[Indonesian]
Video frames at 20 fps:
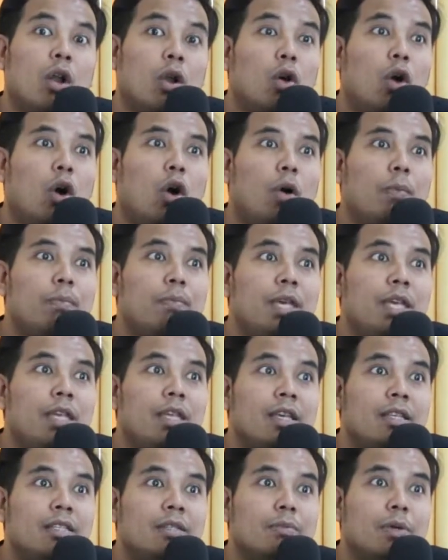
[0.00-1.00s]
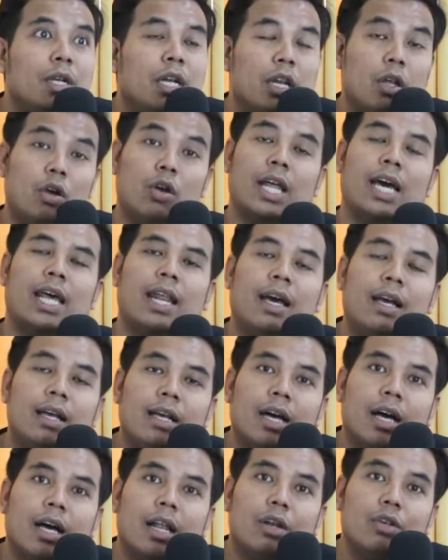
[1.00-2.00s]
lu hobinya sebenarnya
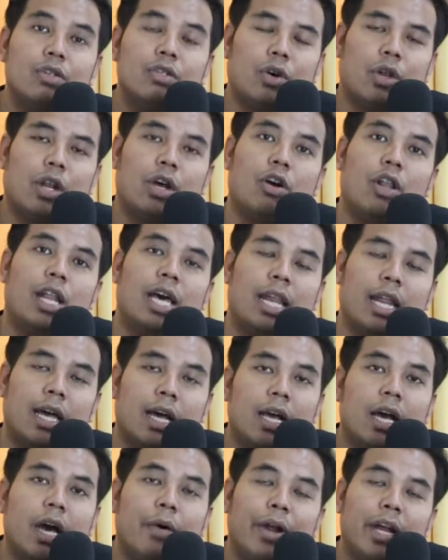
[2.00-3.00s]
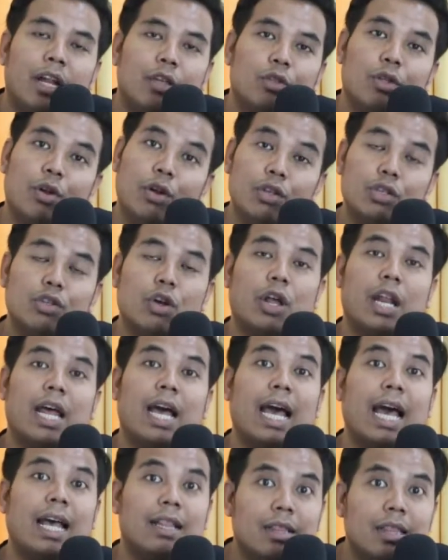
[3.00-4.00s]
olahraga lu seorang olahragawan atau lu seorang
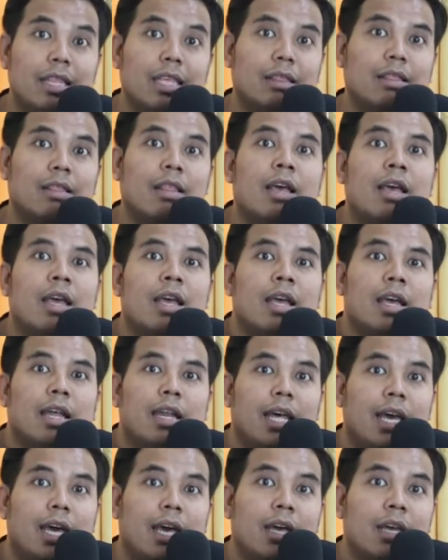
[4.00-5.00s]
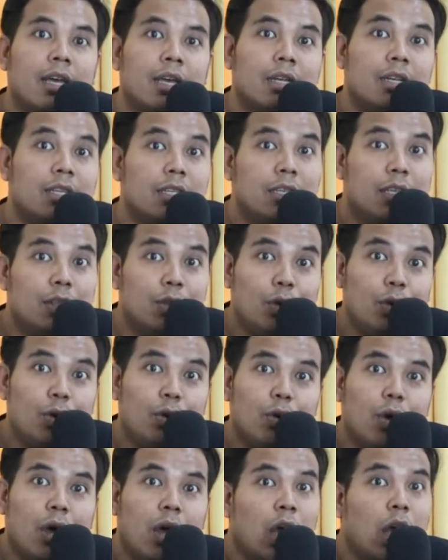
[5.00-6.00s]
atlet nah di
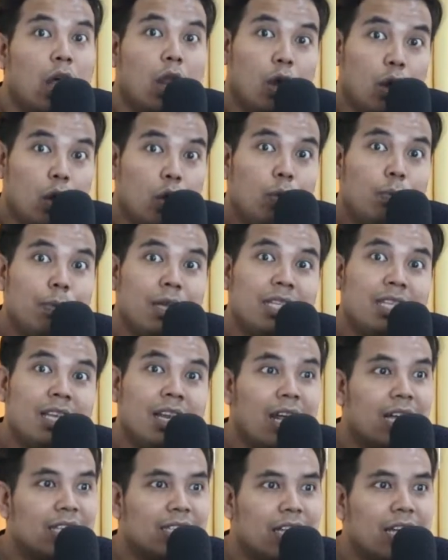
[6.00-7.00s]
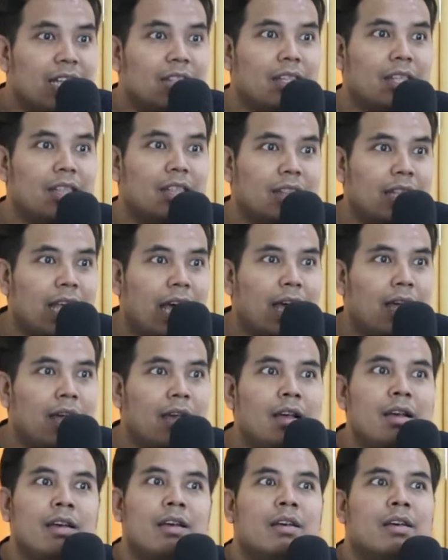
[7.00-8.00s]
situ lu menjelaskan tentang
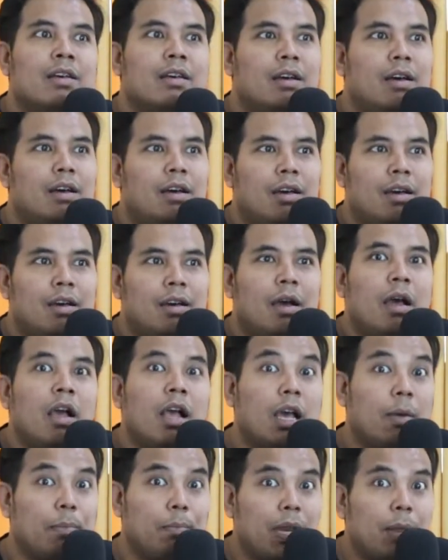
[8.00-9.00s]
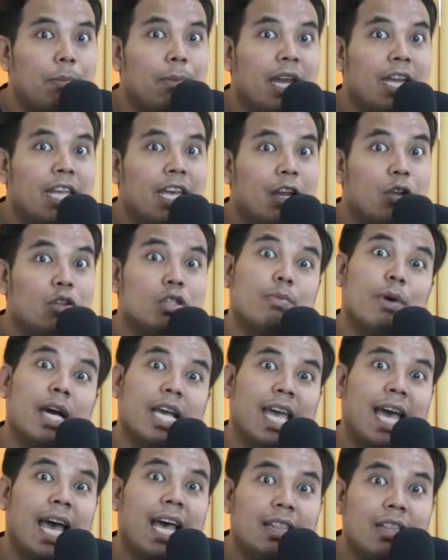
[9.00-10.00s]
uh, kepribadian lu
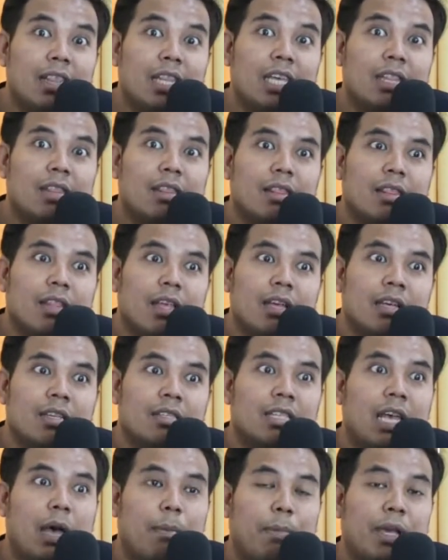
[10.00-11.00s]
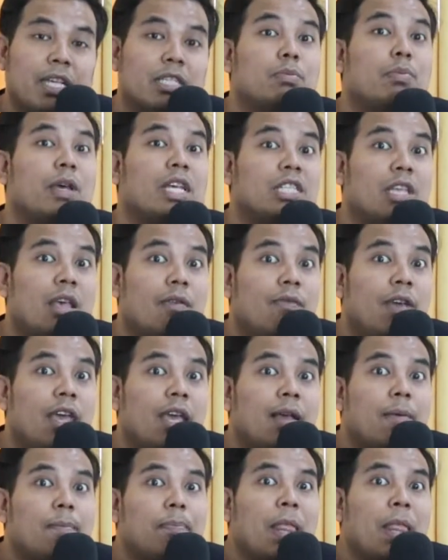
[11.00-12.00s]
sebagai atlet sampai spesifik